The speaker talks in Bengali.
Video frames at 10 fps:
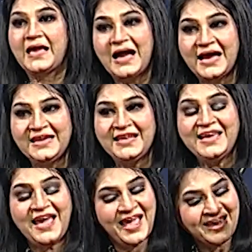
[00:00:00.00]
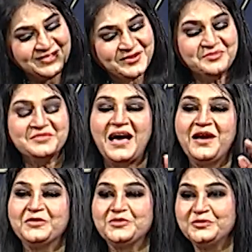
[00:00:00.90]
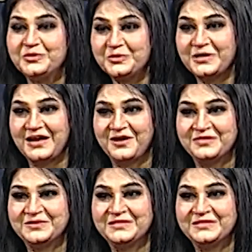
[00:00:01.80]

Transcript: গাইলে একদম আরও সুন্দর করে গাও